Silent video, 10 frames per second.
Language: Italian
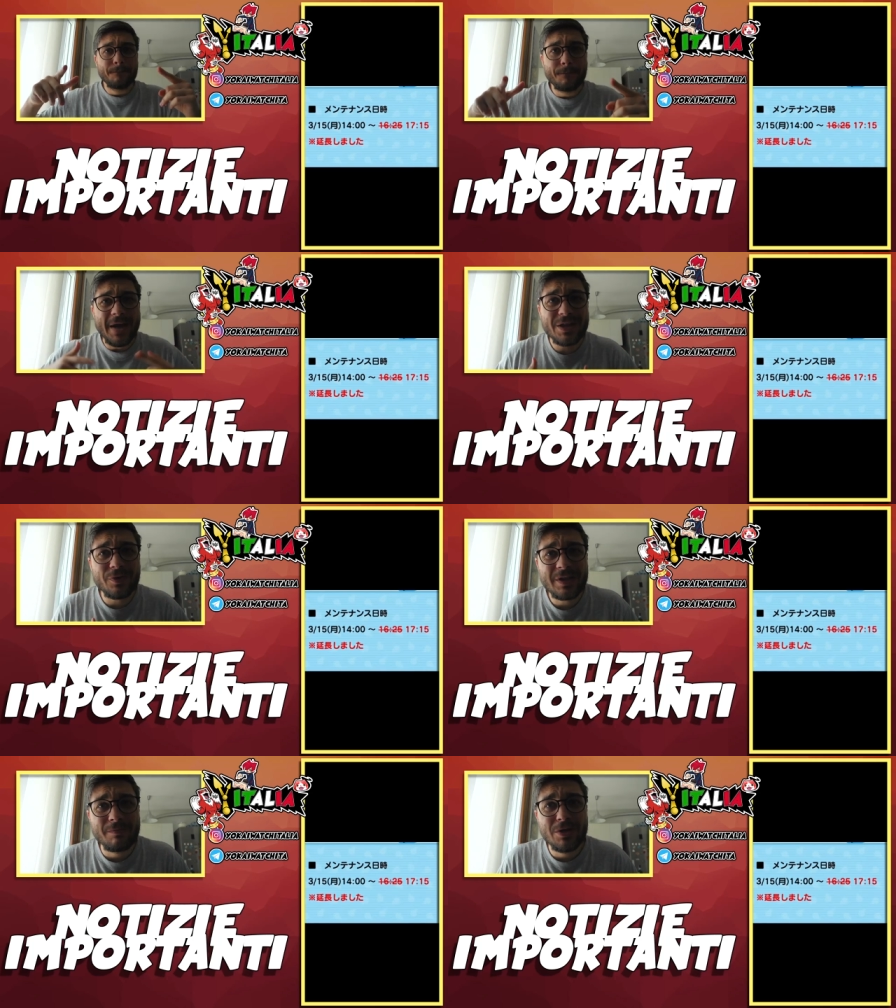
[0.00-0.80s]
Ben
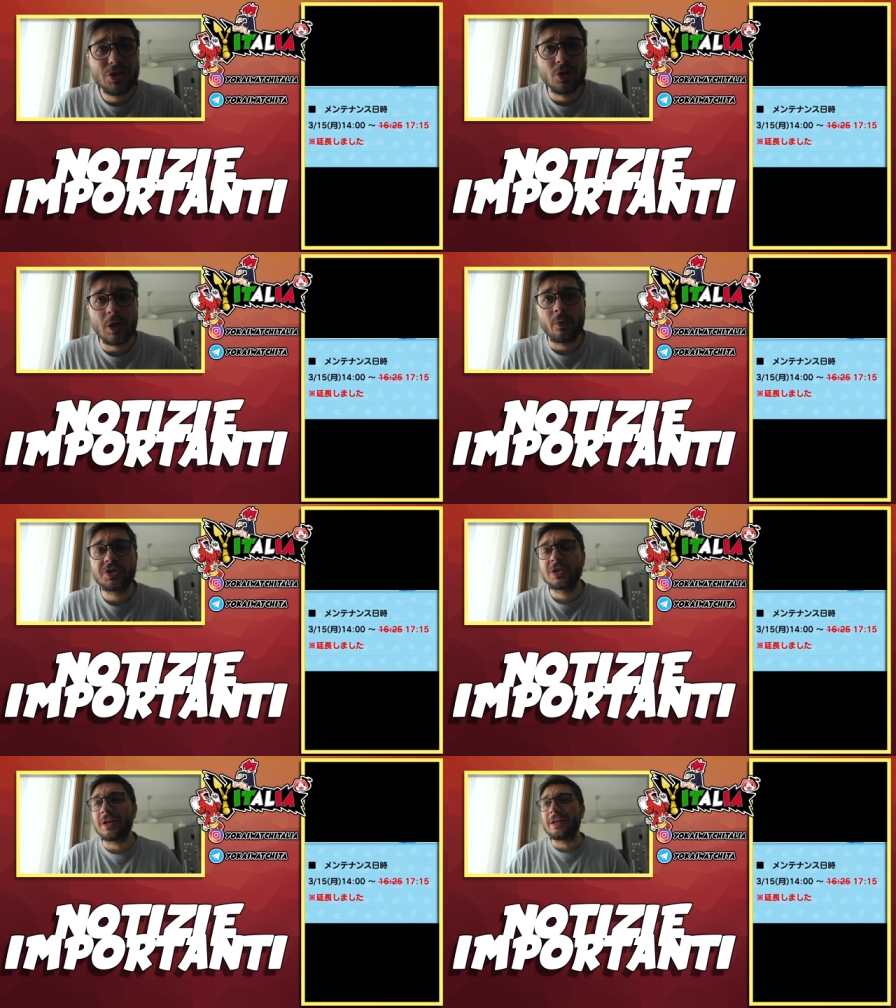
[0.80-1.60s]
ritrovati amici di Watch
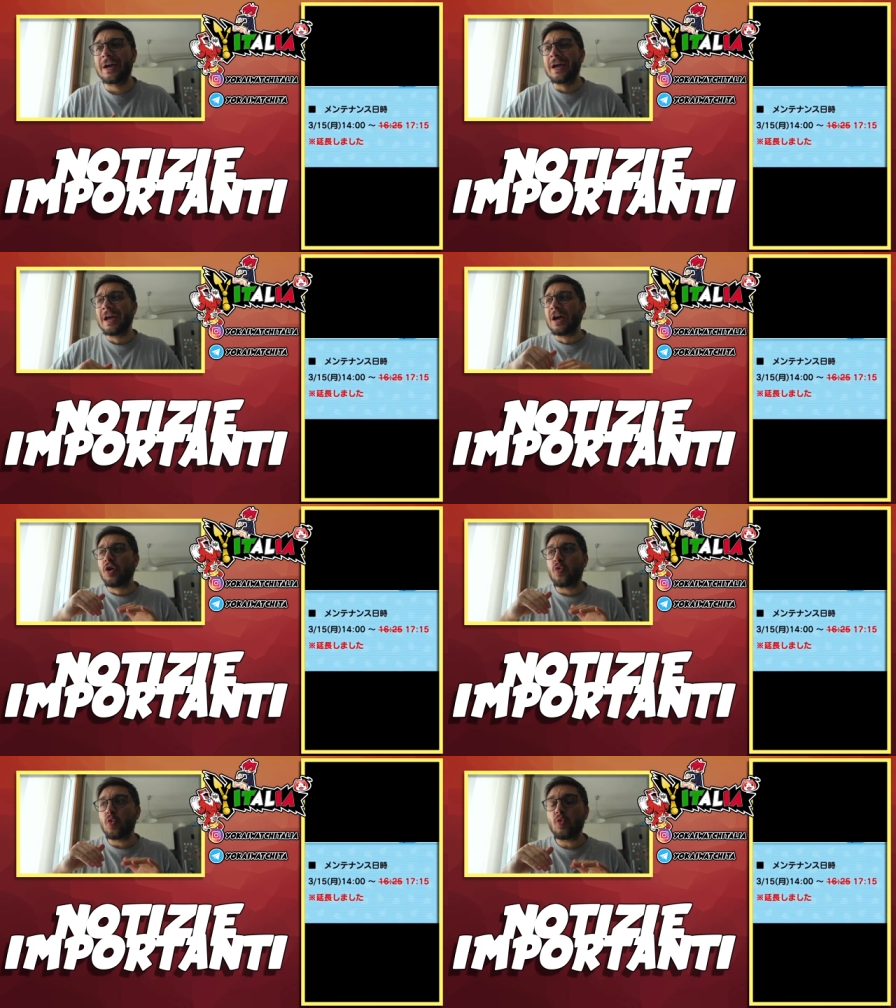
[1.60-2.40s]
Italia.
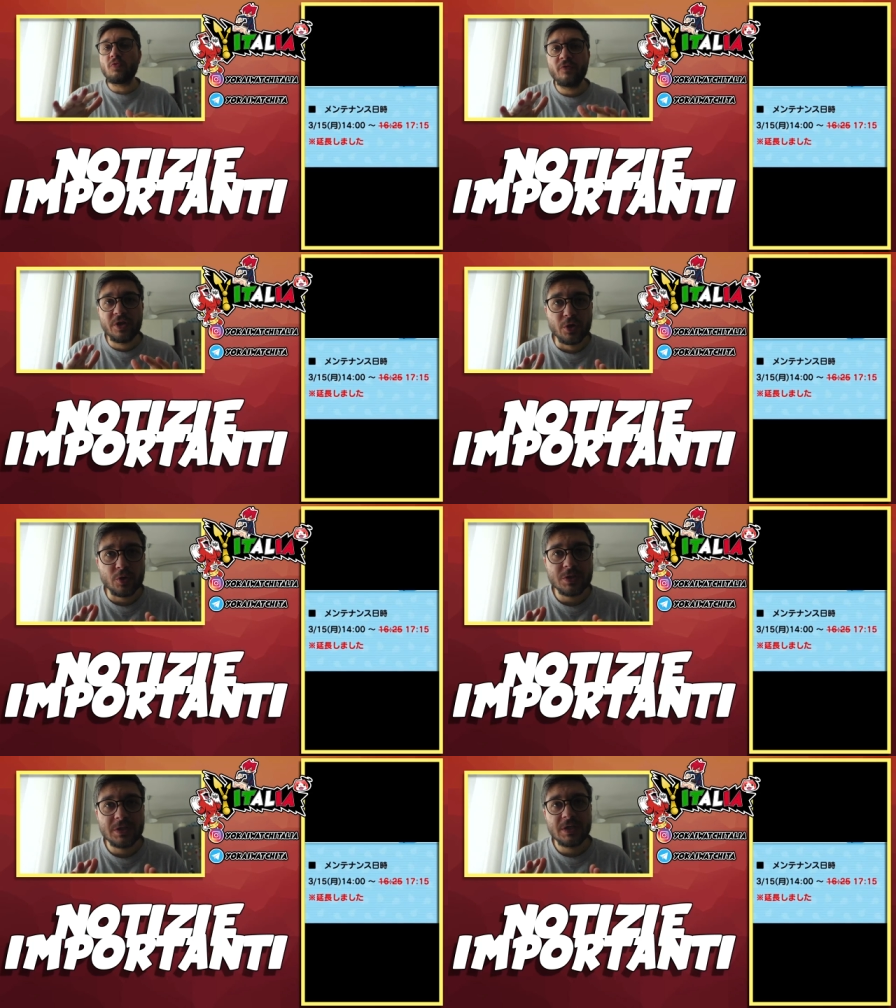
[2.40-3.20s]
Un video
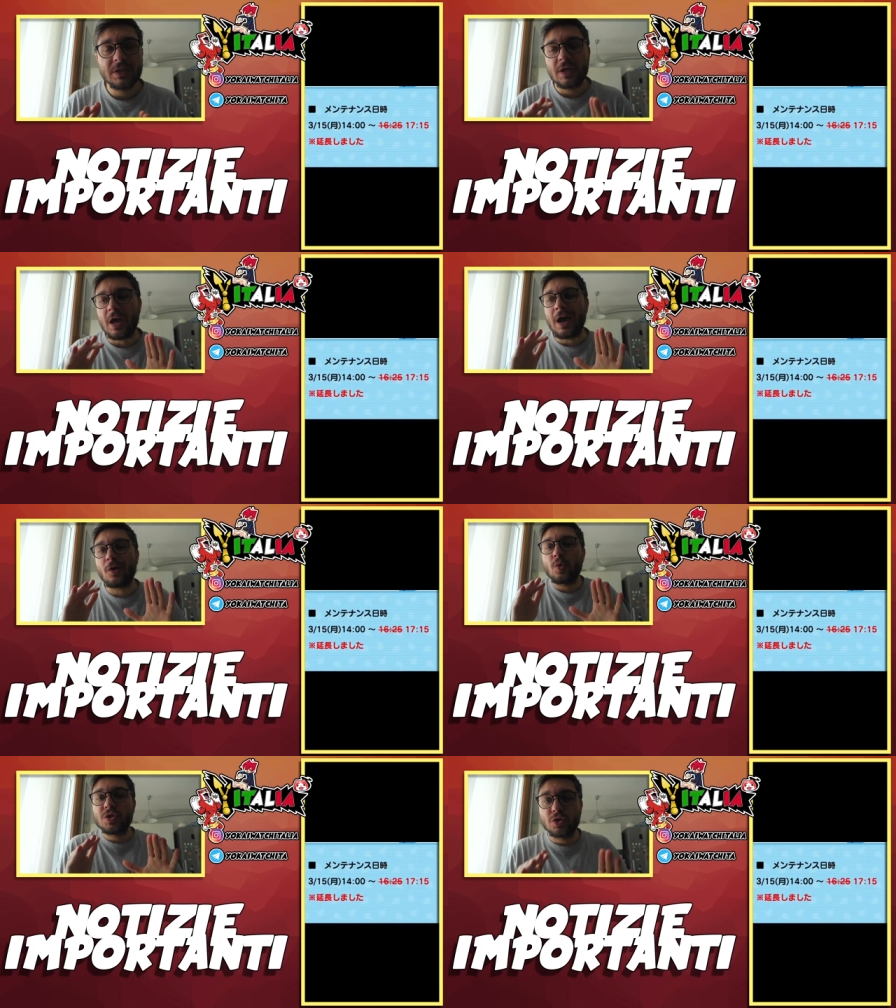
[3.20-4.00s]
così a
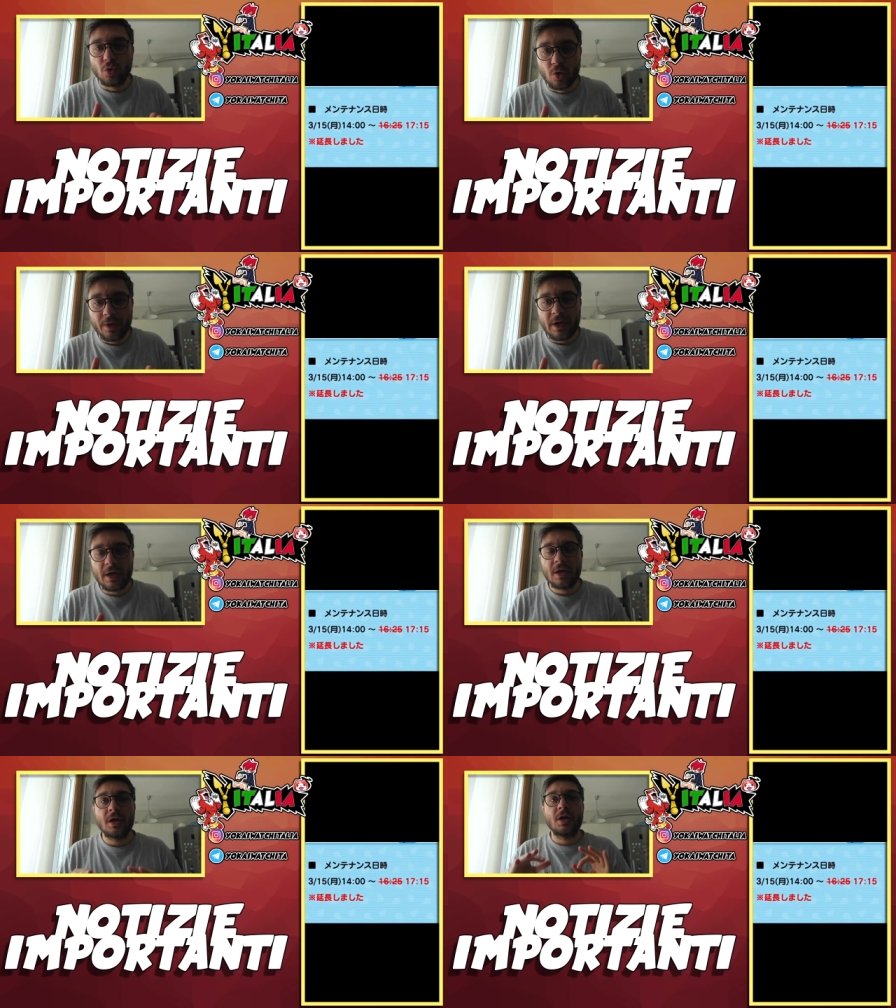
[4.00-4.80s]
quest'ora